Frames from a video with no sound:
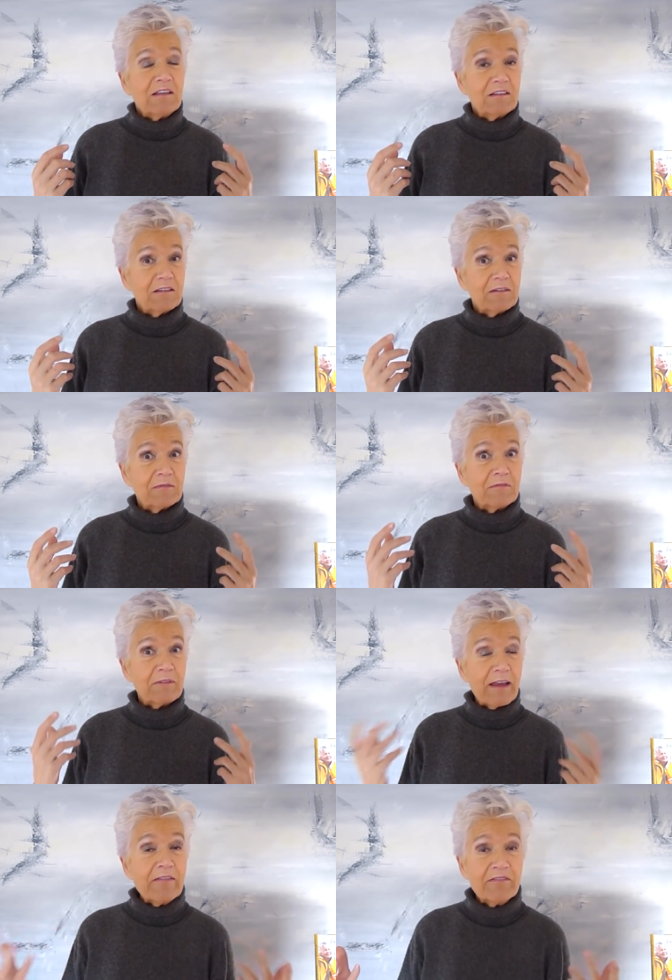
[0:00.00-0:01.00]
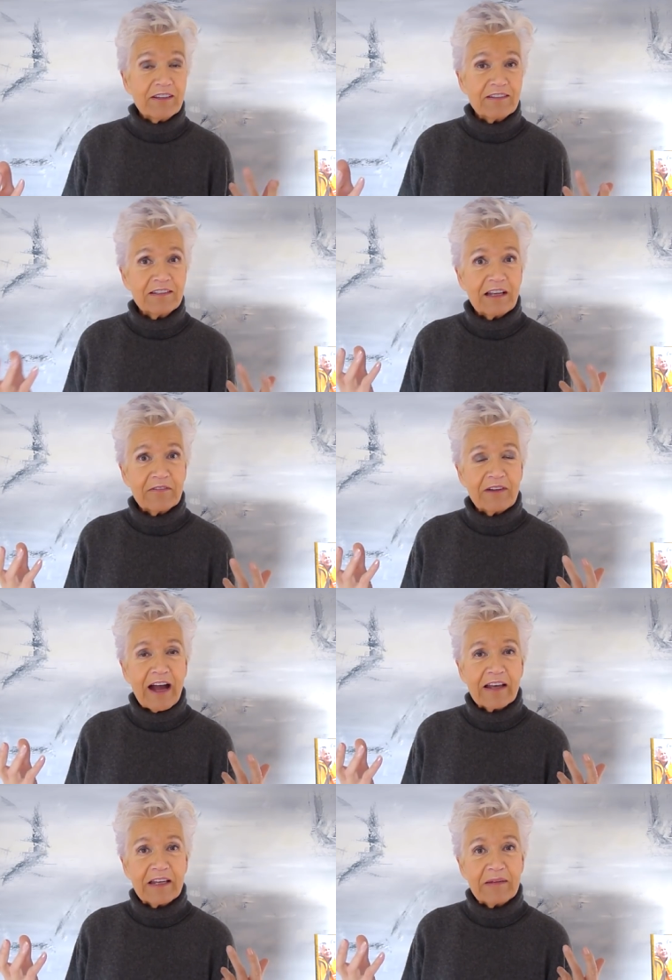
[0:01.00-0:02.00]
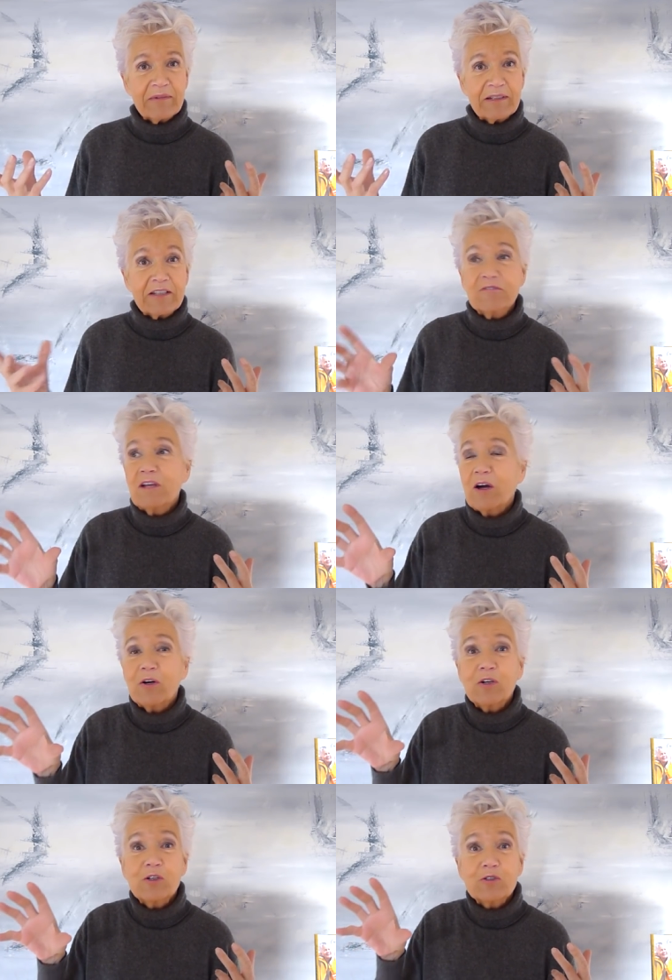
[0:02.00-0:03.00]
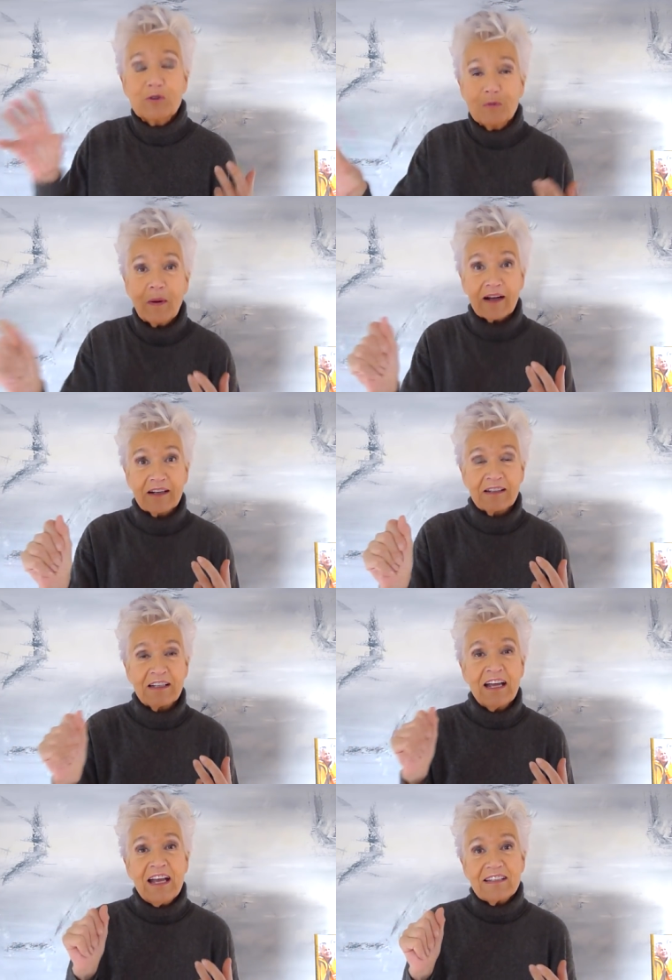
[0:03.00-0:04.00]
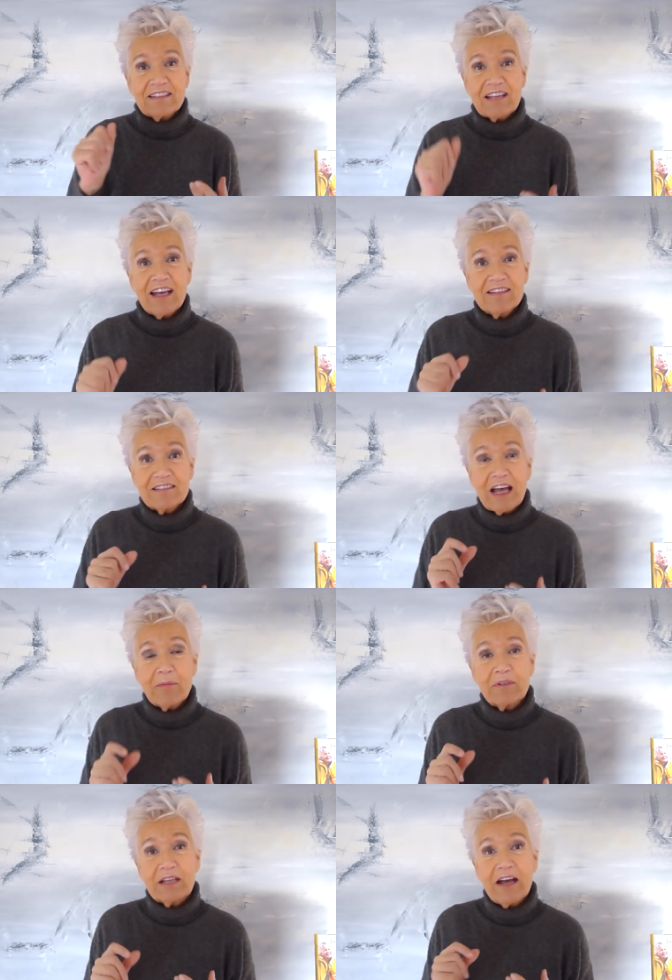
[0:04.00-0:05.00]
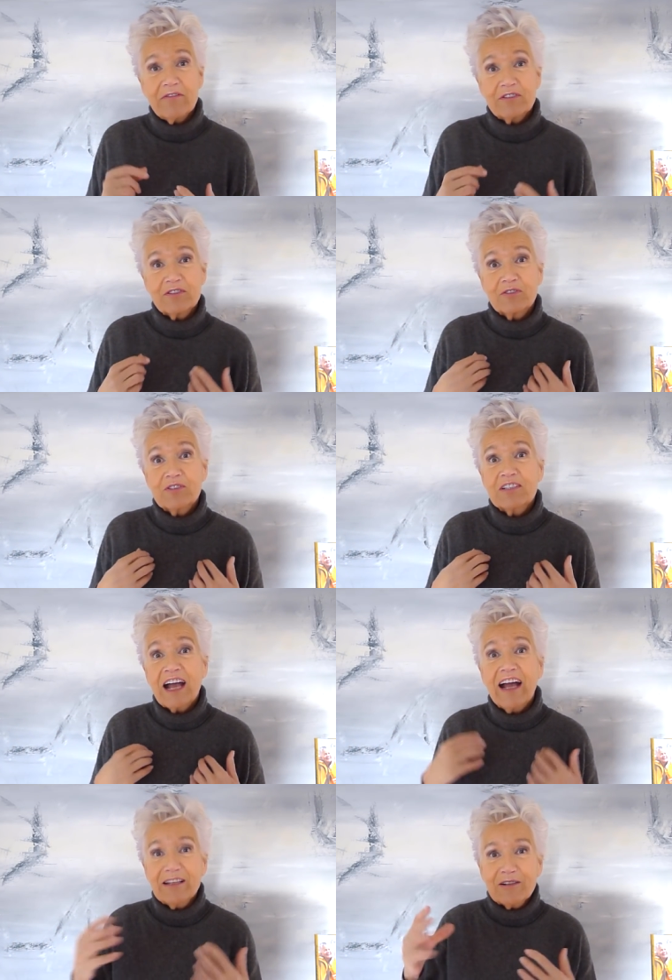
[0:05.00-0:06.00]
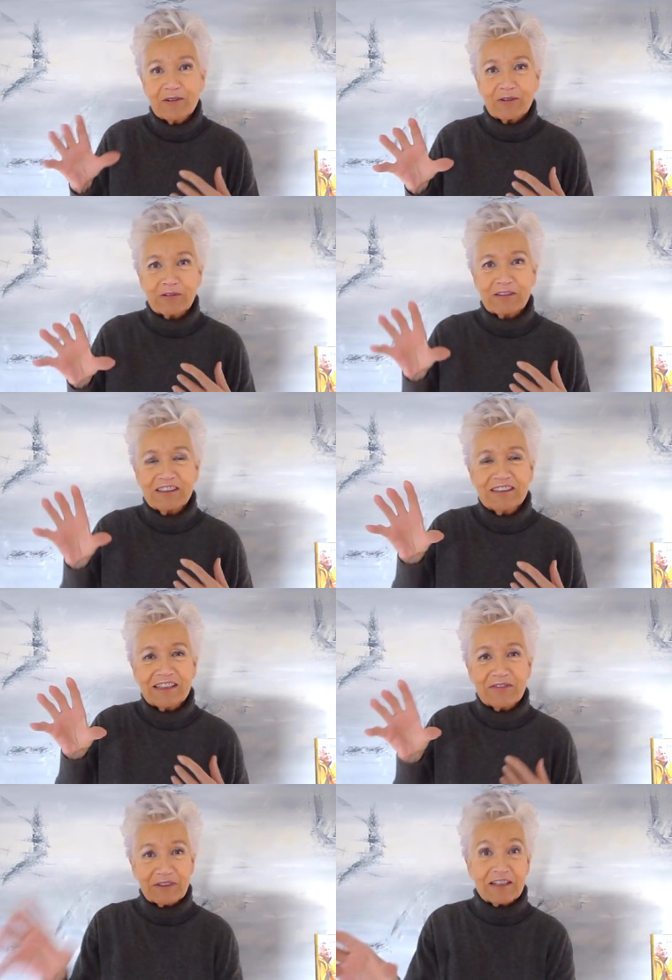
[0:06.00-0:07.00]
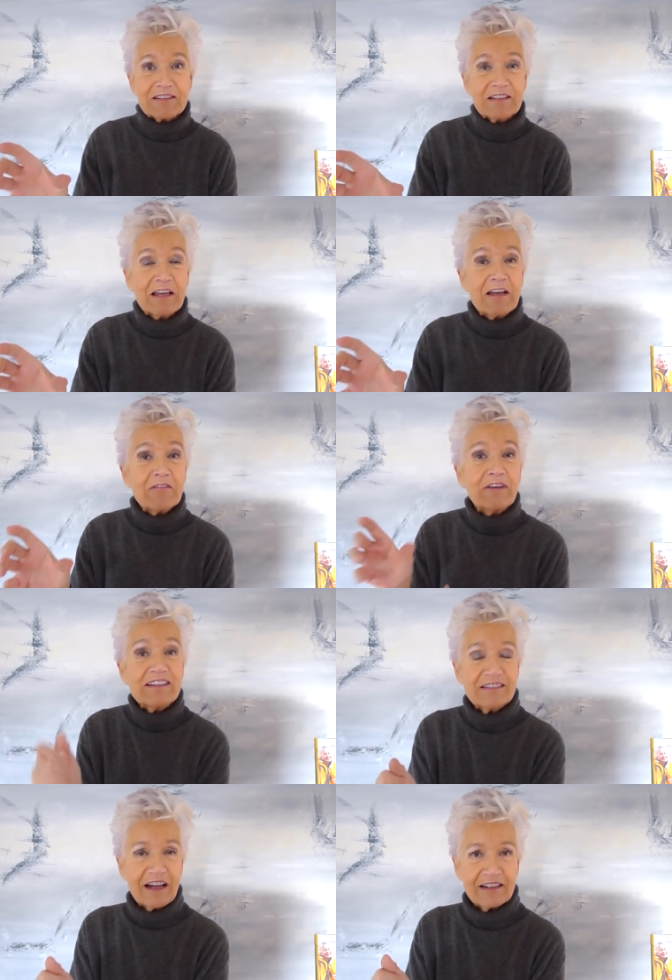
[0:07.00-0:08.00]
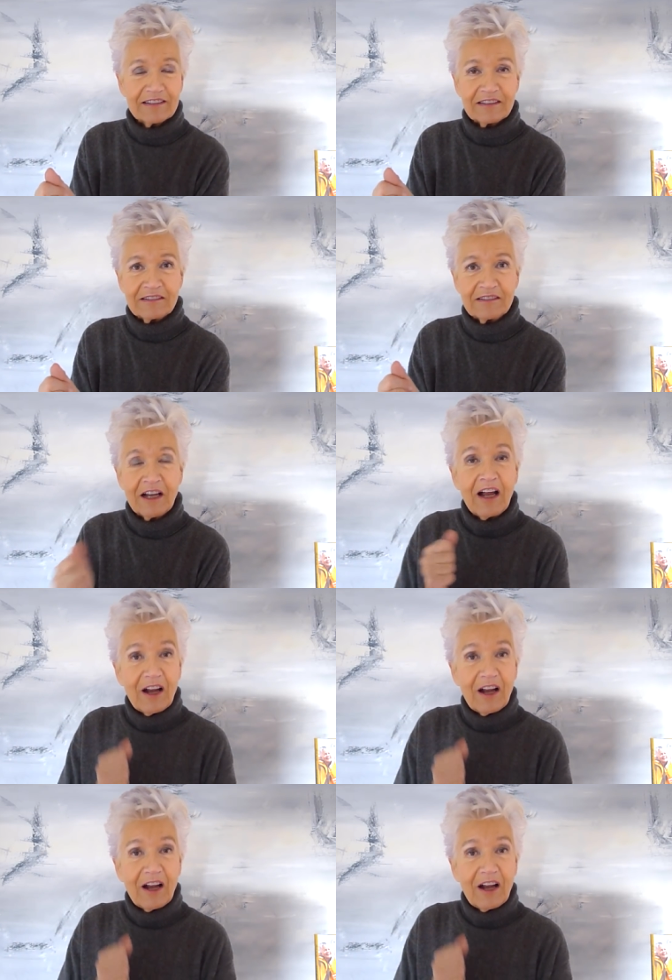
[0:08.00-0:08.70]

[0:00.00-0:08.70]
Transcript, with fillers: äh, wenn wir sie dann wahrnehmen, dass wir auch zupacken. Das heißt, da bedarf es unserer Handlung, ne, dass wir das festhalten.